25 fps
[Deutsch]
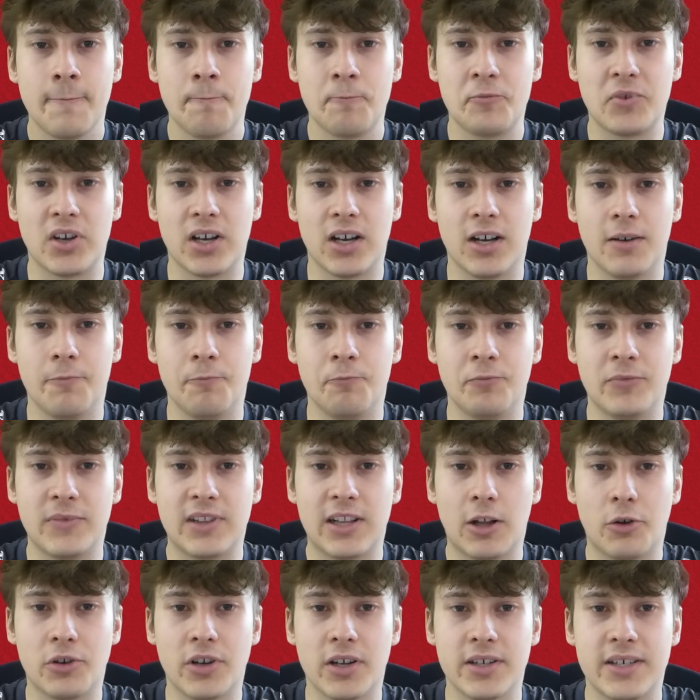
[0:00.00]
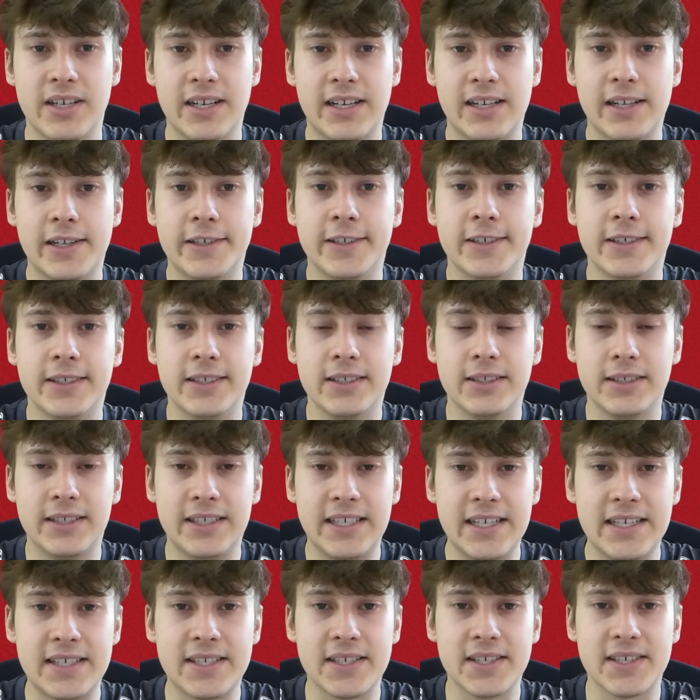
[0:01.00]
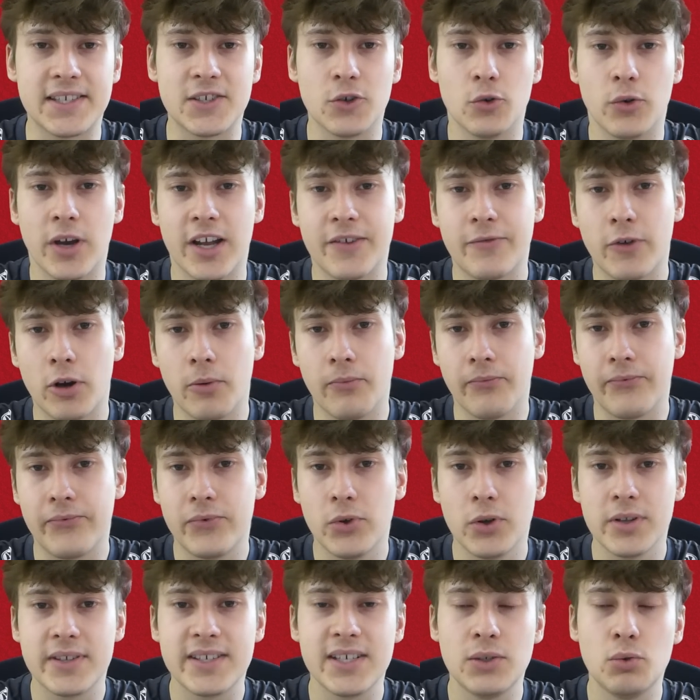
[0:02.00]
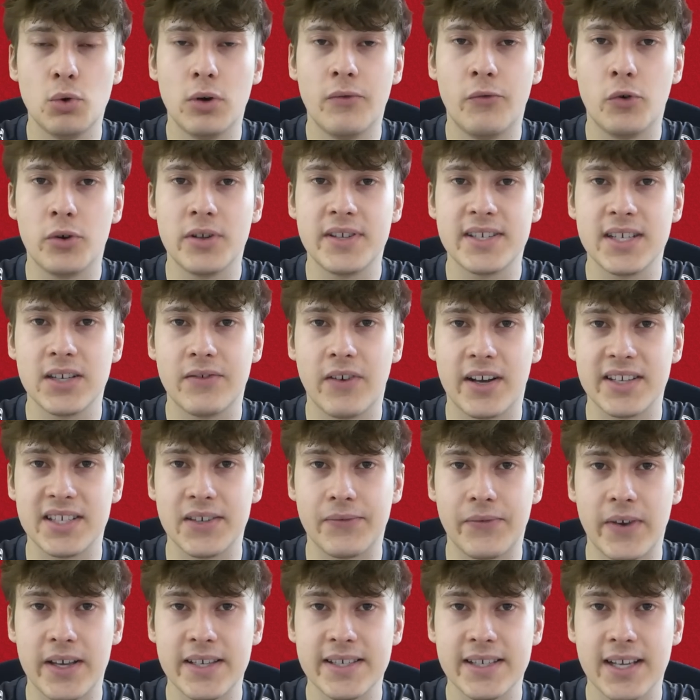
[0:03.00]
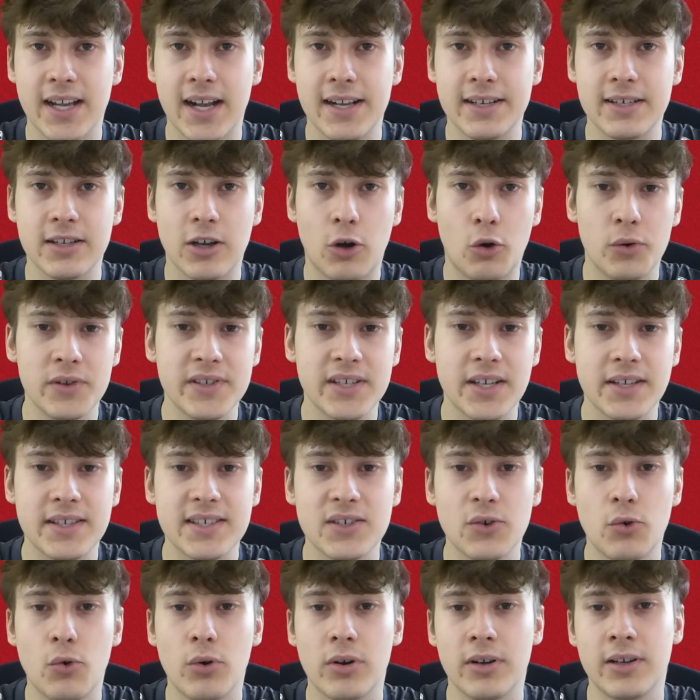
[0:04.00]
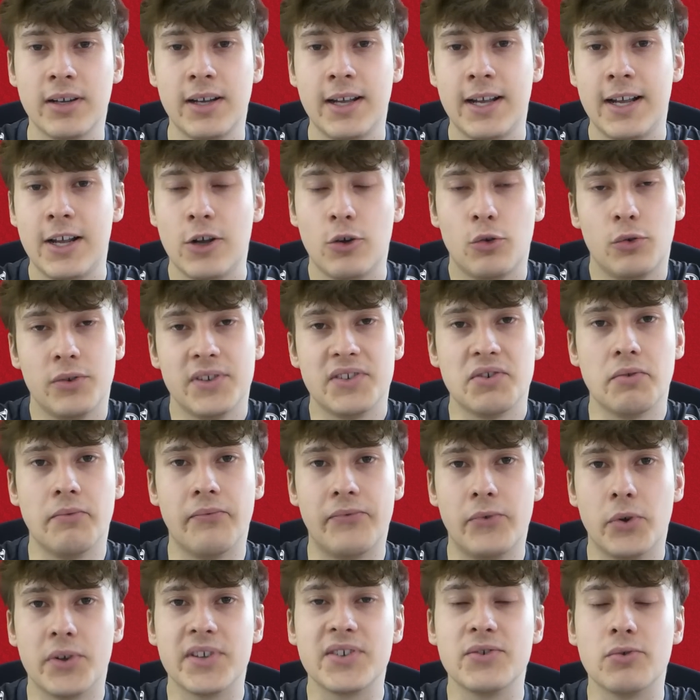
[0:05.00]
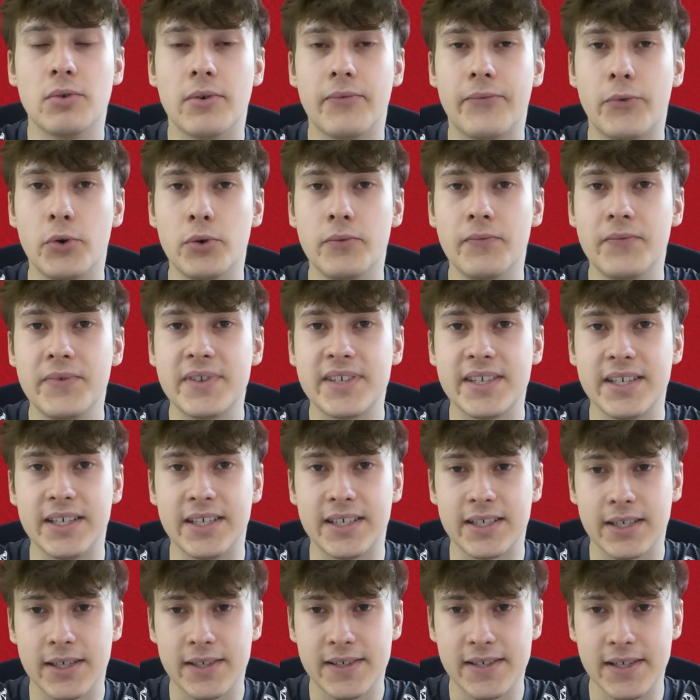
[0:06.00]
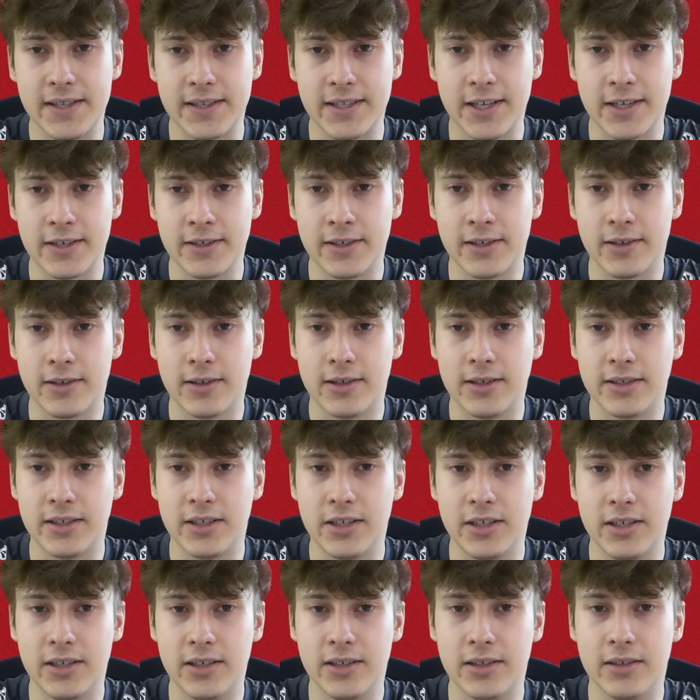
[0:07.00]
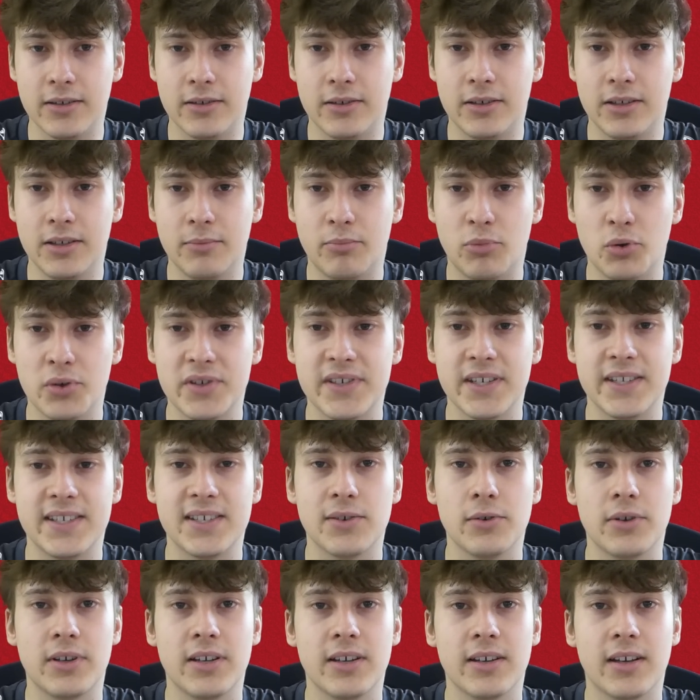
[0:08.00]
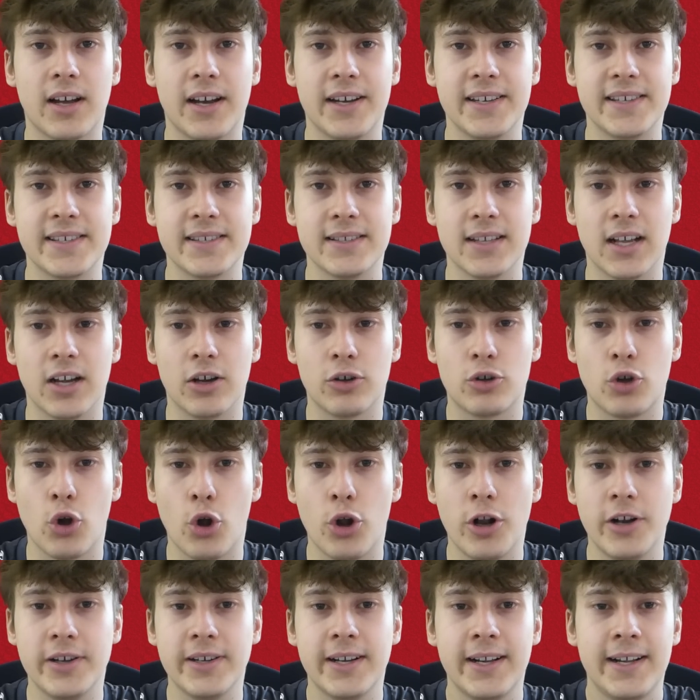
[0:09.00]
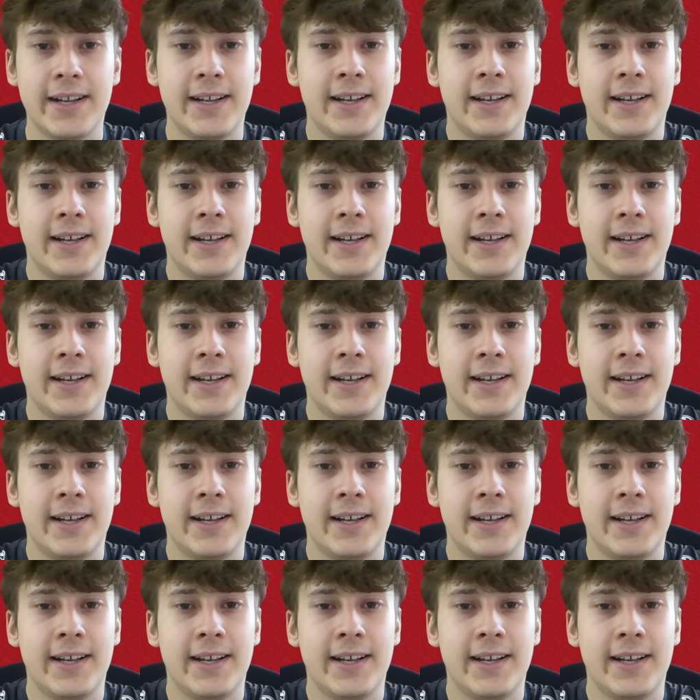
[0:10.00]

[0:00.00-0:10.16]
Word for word: Ähm, laut Artikeln hieß es so etwa um 14 Uhr wurden sie quasi festgehalten, rausgezogen und so um 14.50 Uhr sind dann äh, die, die Busse zurückgereist nach Köln.